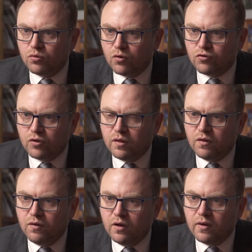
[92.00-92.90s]
ludności
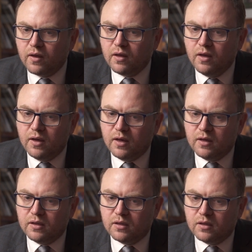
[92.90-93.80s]
cywilnej.
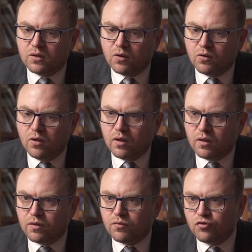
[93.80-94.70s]
Y, to
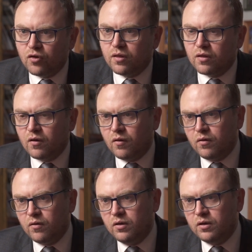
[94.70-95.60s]
jest
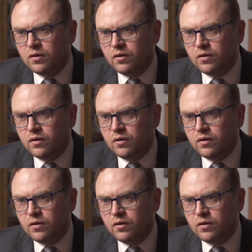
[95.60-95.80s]
wszystko y,